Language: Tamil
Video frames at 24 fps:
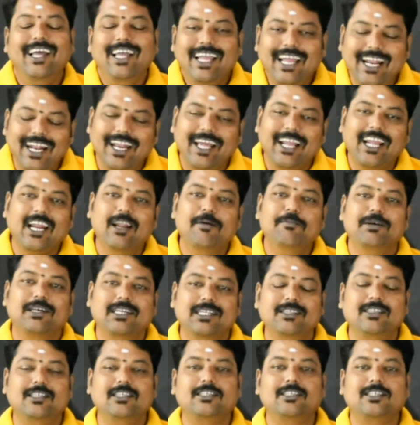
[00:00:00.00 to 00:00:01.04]
இன்றைக்கி நம்ம
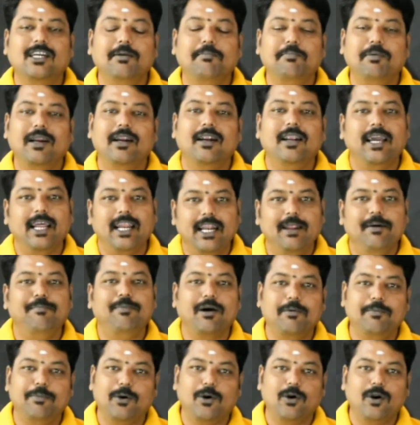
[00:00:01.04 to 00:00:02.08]
டென்த்து ஸ்டடி பிளானில் என்ன
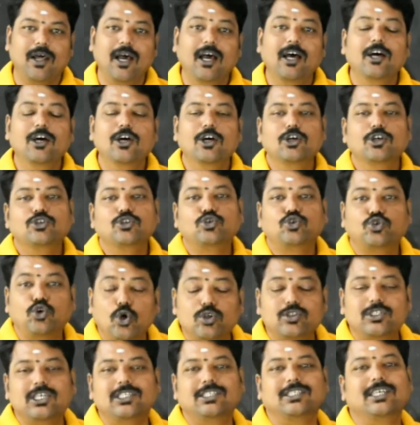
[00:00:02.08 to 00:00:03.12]
பார்க்க போகிறோம்னா
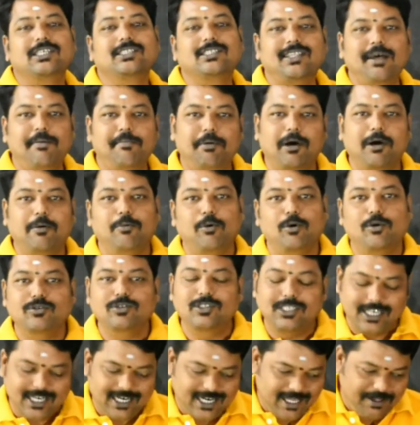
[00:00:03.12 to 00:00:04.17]
சோசியல் சயின்ஸ் தான் பார்க்க போகிறோம்
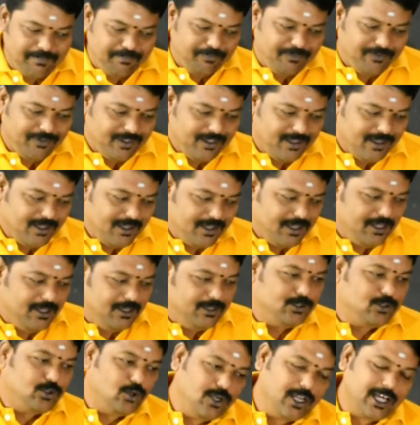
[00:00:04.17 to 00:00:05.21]
சரிங்களா
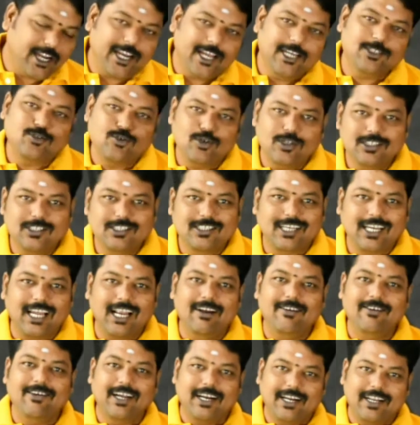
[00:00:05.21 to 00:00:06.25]
ஸோ நிறையா ஸ்டூடெண்ட்ஸ்
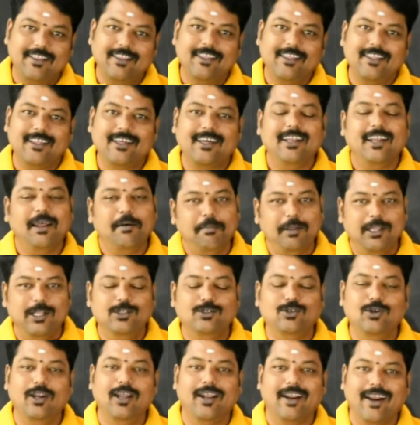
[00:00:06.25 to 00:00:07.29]
கேள்வி கேட்டிருந்ததுக்கு நான் பதில்
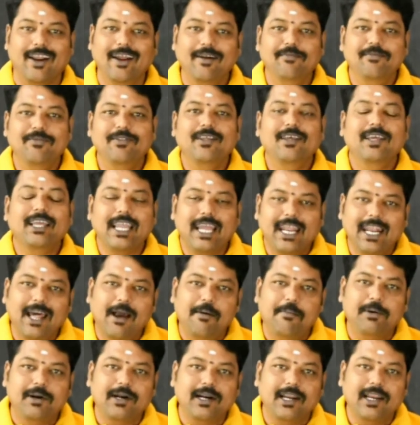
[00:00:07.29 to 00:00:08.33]
சொல்லிடுறேன் என்ன
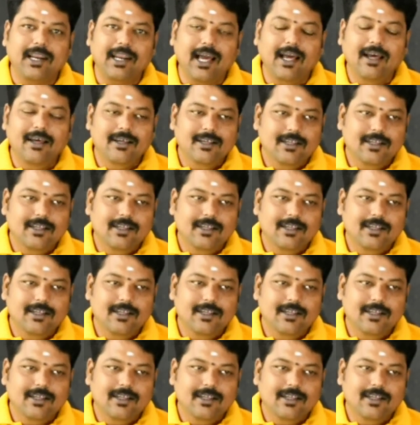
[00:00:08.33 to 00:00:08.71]
அப்படின்னு கேட்டிங்கன்னா